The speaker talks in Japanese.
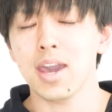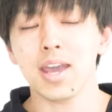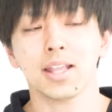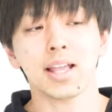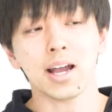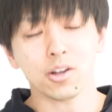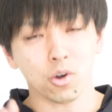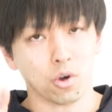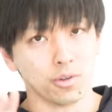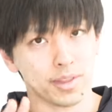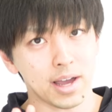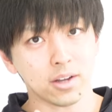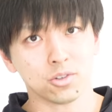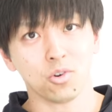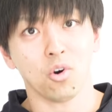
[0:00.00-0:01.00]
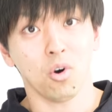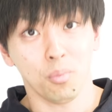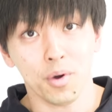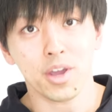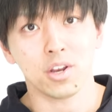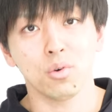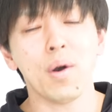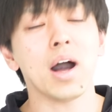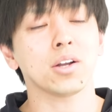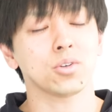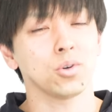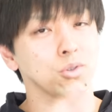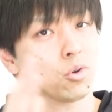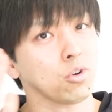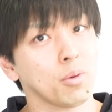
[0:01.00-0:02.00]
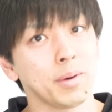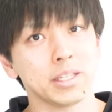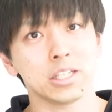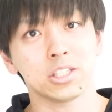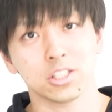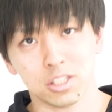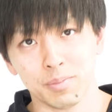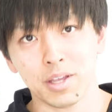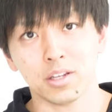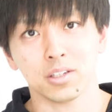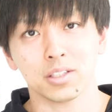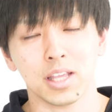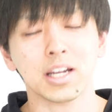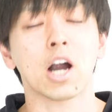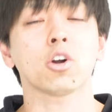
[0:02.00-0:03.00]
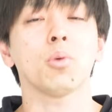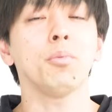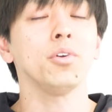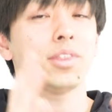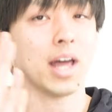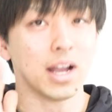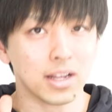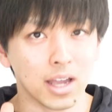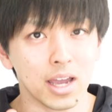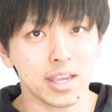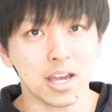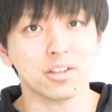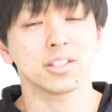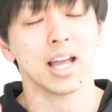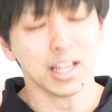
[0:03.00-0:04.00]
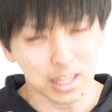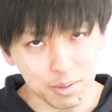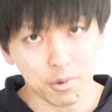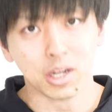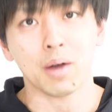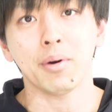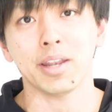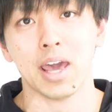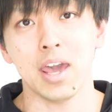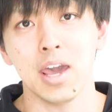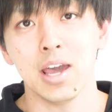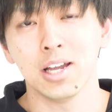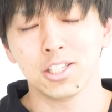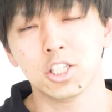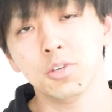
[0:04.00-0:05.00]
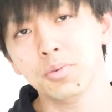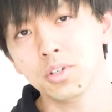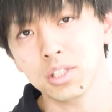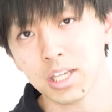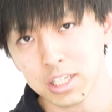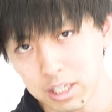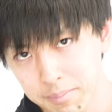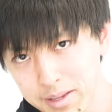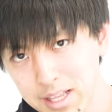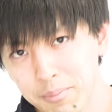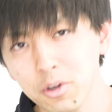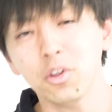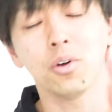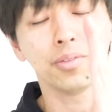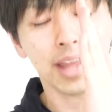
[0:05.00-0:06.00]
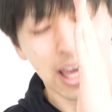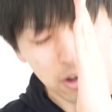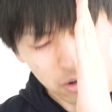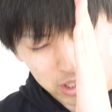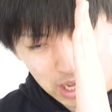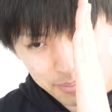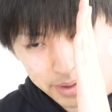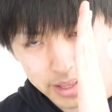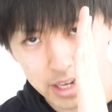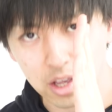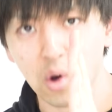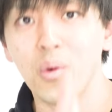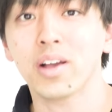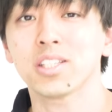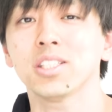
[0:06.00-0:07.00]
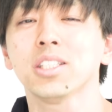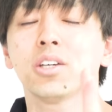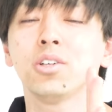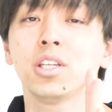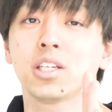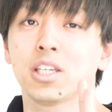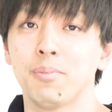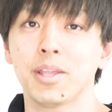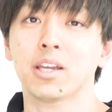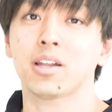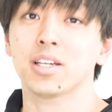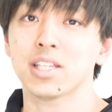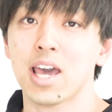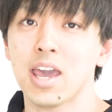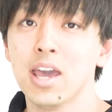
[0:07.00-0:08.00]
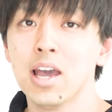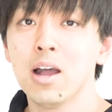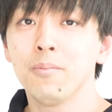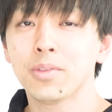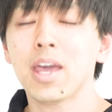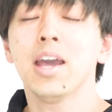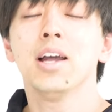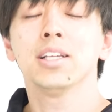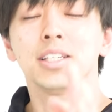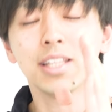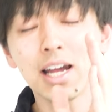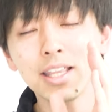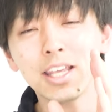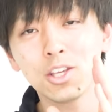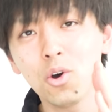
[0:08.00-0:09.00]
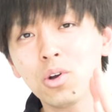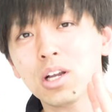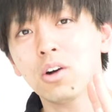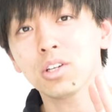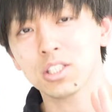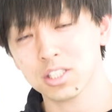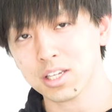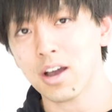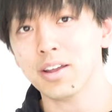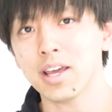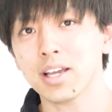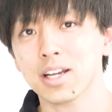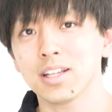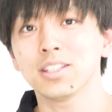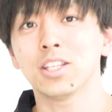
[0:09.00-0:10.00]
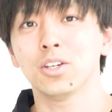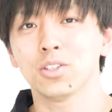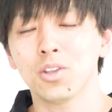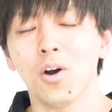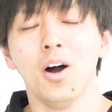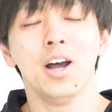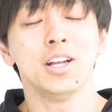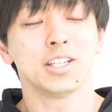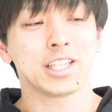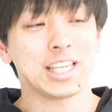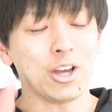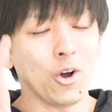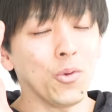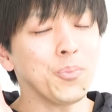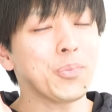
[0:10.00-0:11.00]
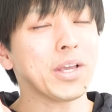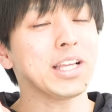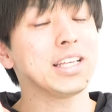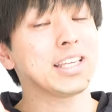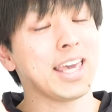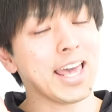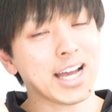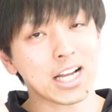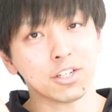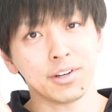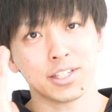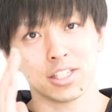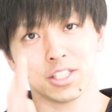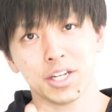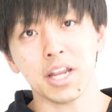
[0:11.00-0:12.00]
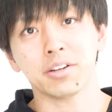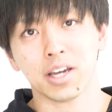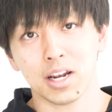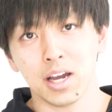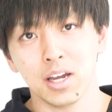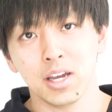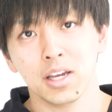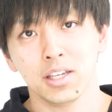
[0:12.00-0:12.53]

英単語を何個覚える、ワークをどこまで進める、ね、過去問何回やる、何でも構わない。自分で決めたものを7日までに終わすって風に決めてください。で、じゃあなんで8日を使わないかっていうと、基本的に計画はずれるから。